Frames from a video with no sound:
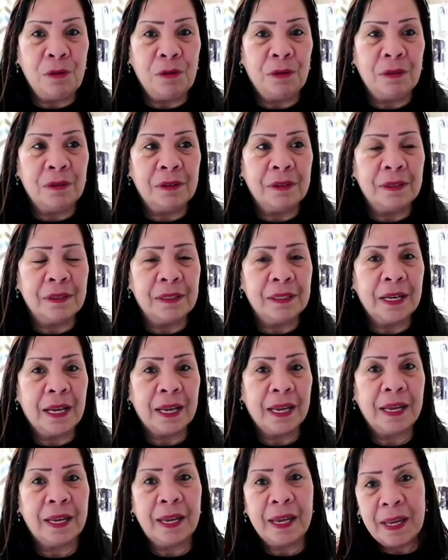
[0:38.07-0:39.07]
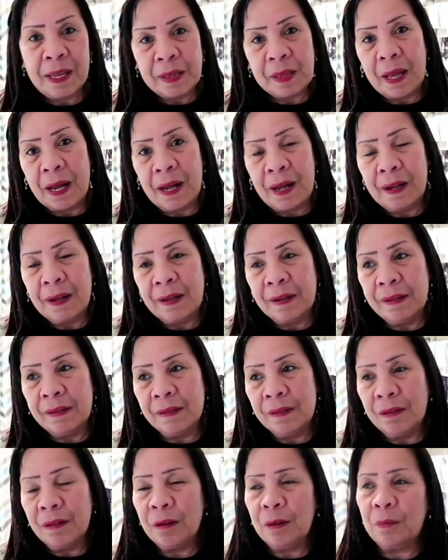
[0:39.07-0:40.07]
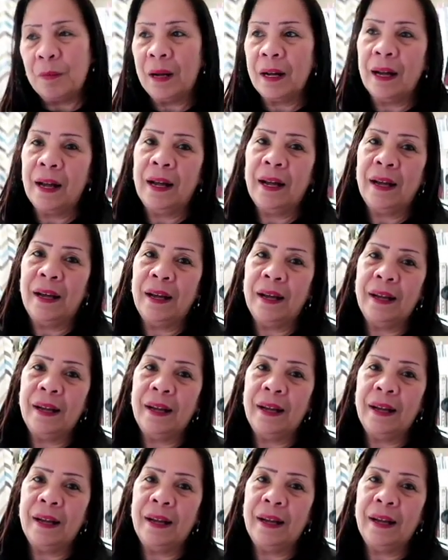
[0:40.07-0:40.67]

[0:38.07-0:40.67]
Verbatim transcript: akong nakikitang mga